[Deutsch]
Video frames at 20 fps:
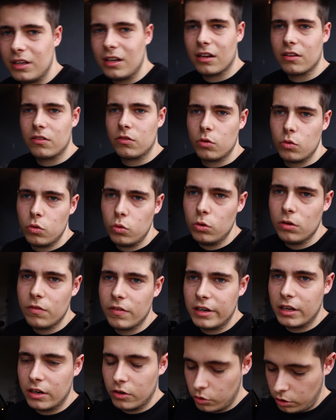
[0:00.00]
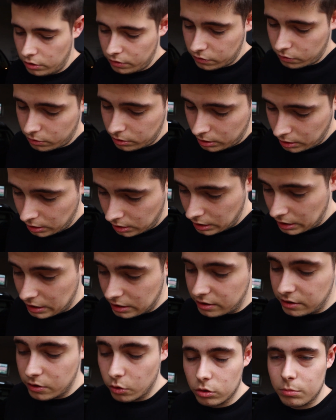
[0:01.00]
nie ganz so cool, wenn dann irgend so ein
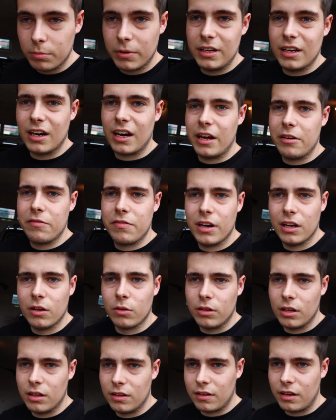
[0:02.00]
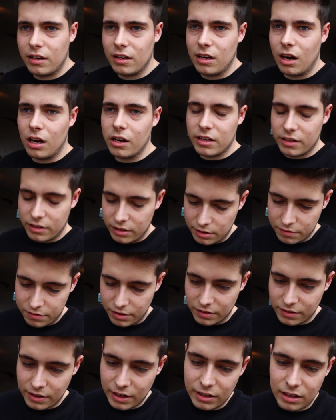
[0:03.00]
Idiot mal hier reinfährt und dann seine Karre hier drin
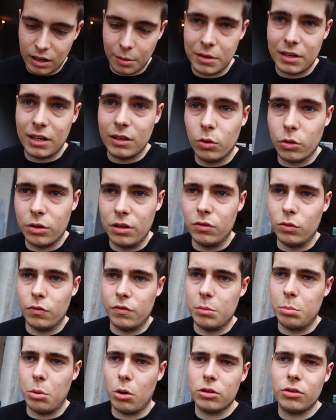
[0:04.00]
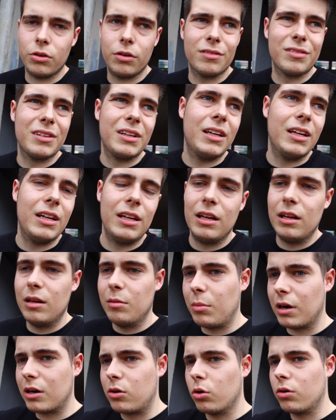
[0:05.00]
versenkt, habe ich halt auch nie so viel Bock drauf.
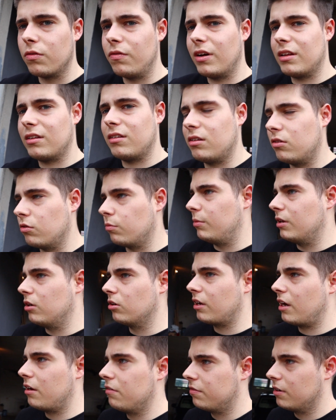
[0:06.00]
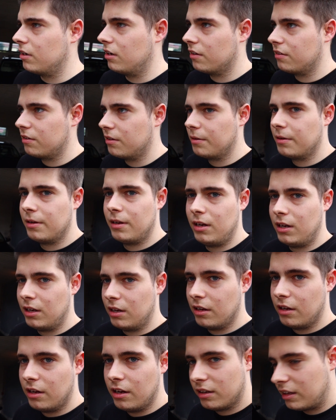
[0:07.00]
Mal gucken, was ich dort, mir dort einfallen lasse.
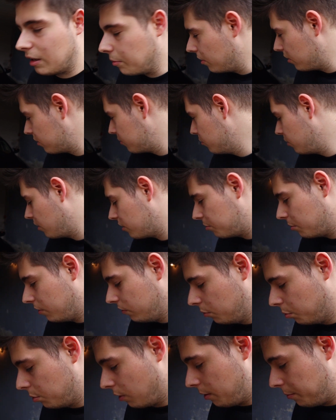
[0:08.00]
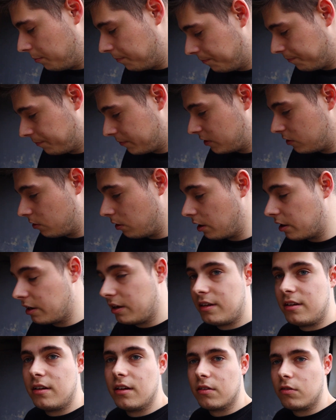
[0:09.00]
Ich denke mal, das wird erstmal so bleiben, solange
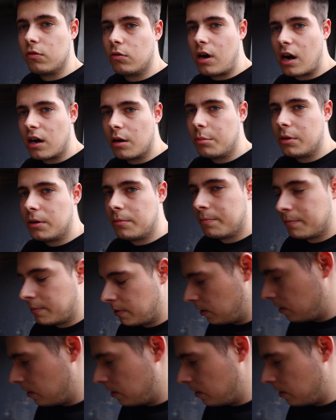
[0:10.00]
ich hier zugange bin.